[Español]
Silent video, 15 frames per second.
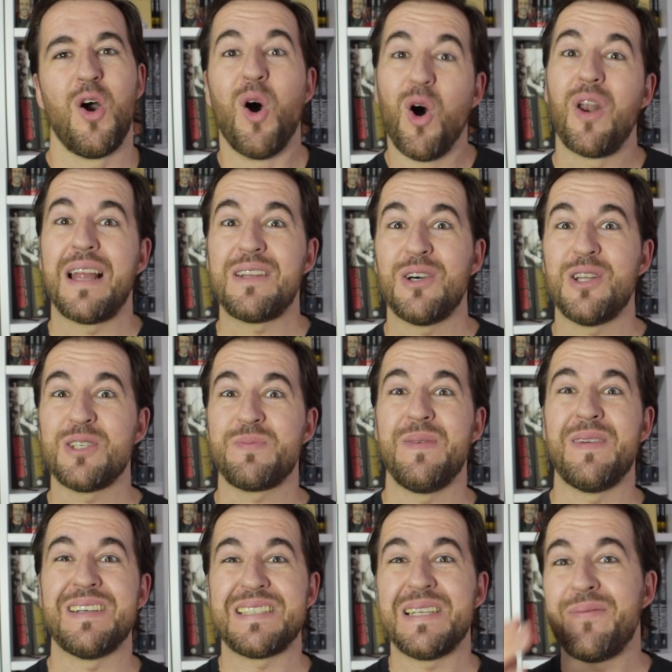Hola a todos,
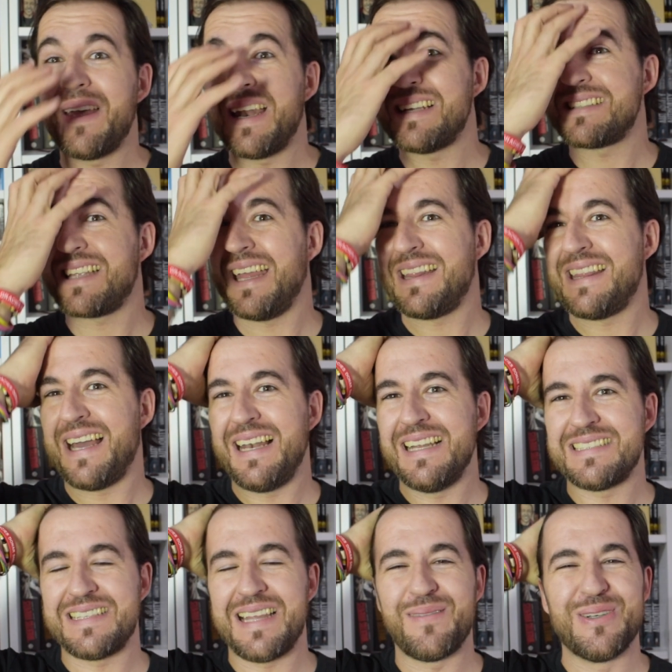piperas y peras, ¿qué tal?
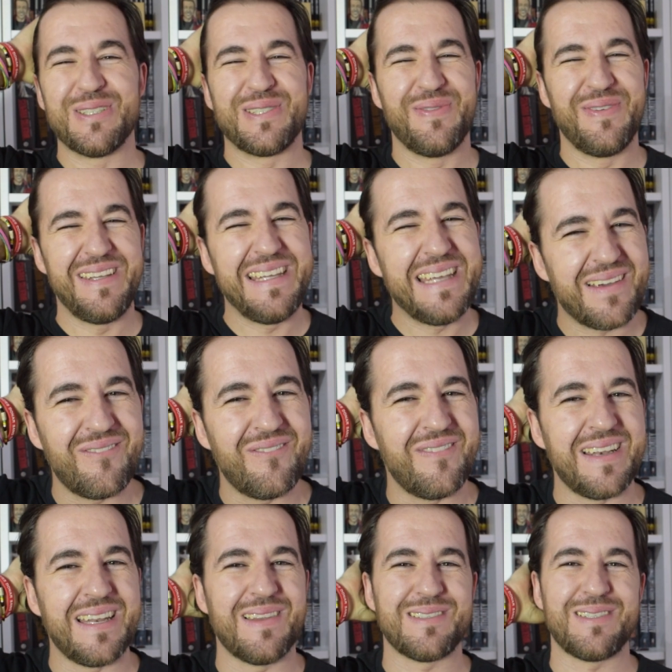Estamos
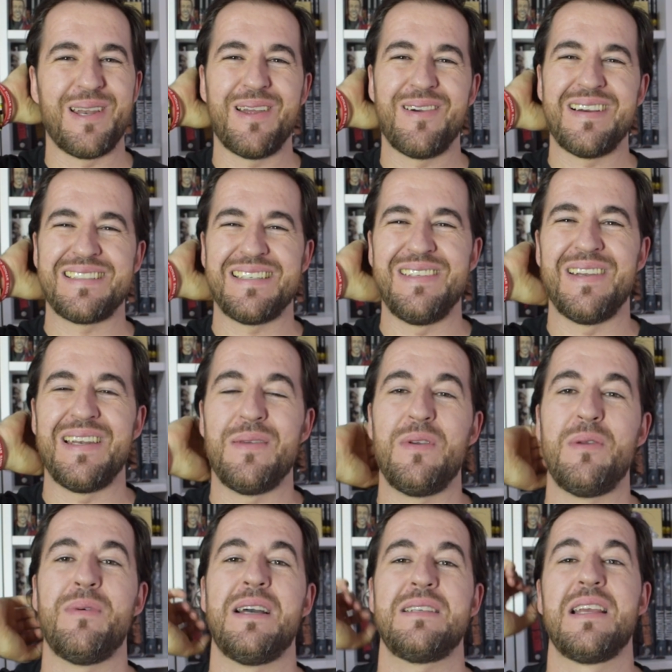bienvenidos de nuevo a Sillón y
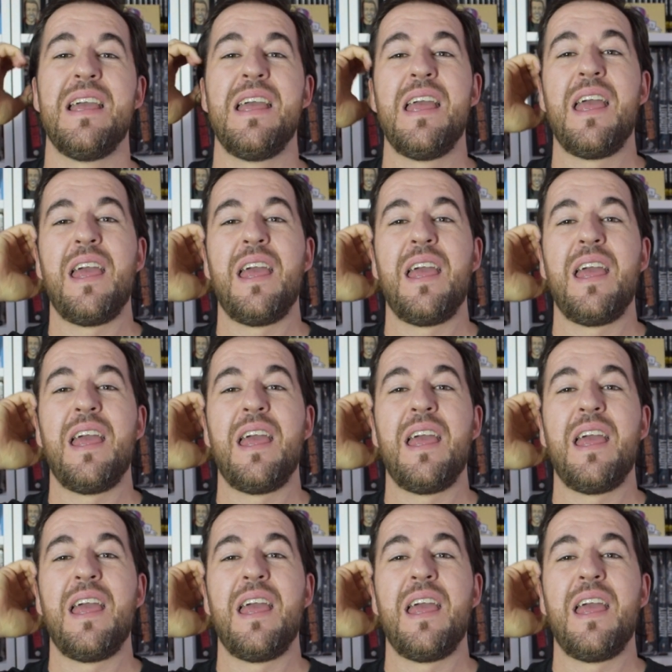Pipas.